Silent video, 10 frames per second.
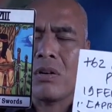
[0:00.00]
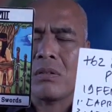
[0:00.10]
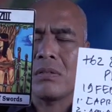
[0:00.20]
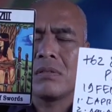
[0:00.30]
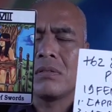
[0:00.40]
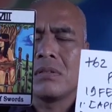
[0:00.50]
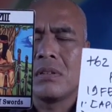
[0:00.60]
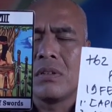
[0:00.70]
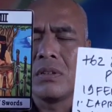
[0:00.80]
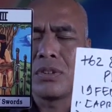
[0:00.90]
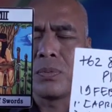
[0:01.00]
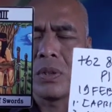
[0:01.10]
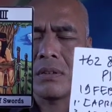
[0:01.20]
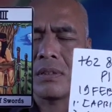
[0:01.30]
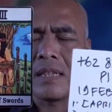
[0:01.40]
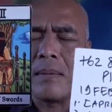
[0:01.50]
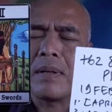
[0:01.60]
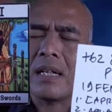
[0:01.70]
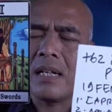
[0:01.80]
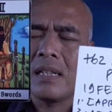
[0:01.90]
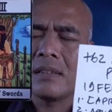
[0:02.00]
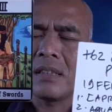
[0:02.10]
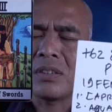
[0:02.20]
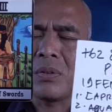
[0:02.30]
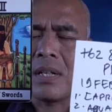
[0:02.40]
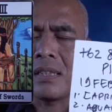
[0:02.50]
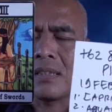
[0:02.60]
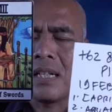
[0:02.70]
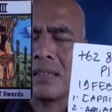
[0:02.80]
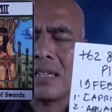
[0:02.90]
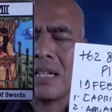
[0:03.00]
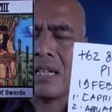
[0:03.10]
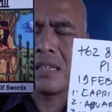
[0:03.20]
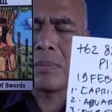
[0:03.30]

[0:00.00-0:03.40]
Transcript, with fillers: of Sword digambarkan seseorang sedang terikat